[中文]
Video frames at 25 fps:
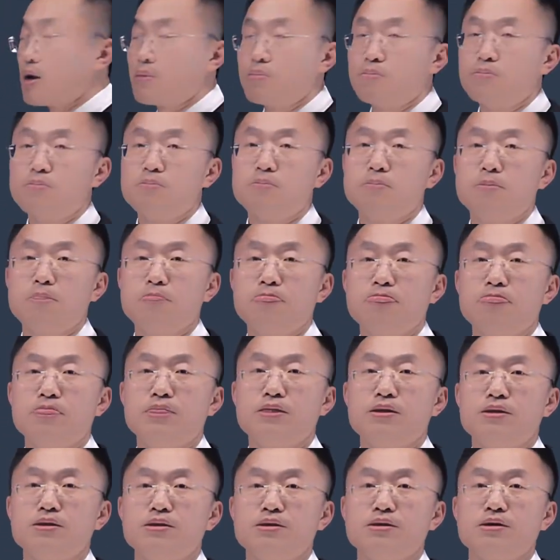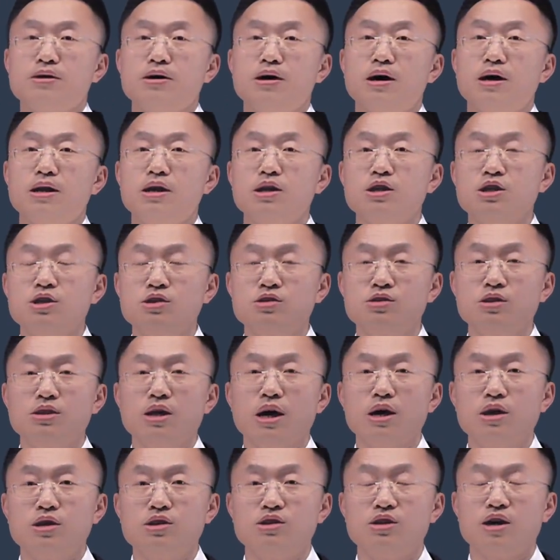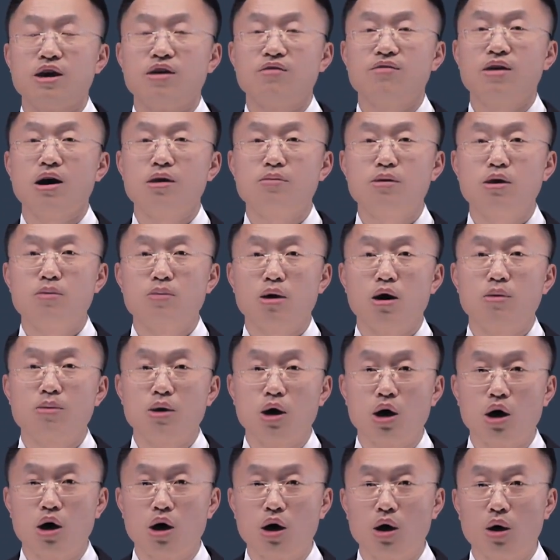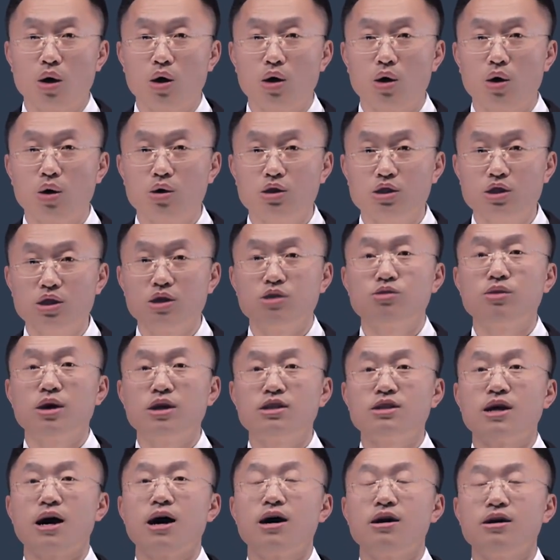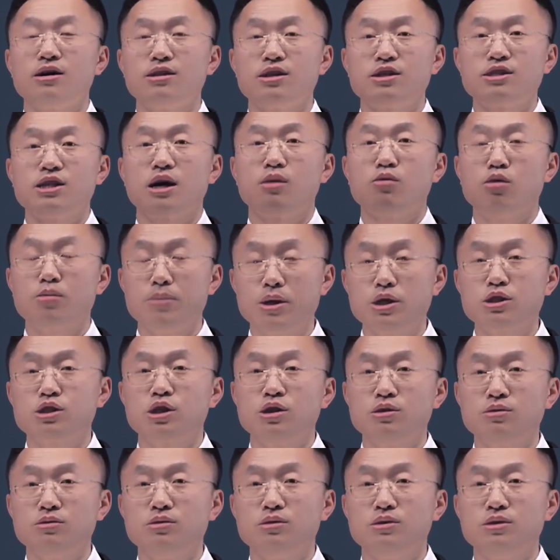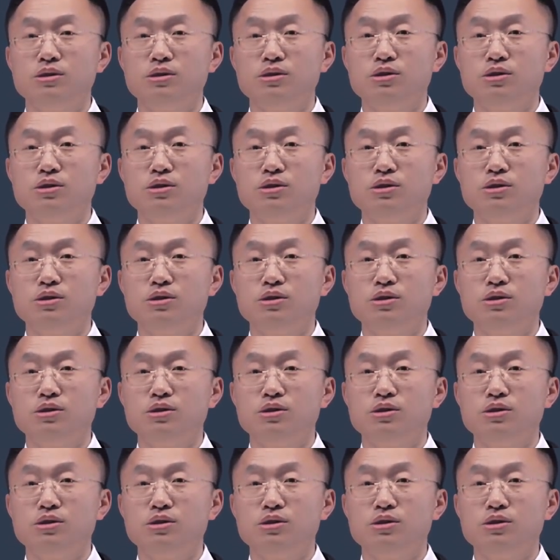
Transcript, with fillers: 了。二零一四年以前，外币报表折算差额的项目名称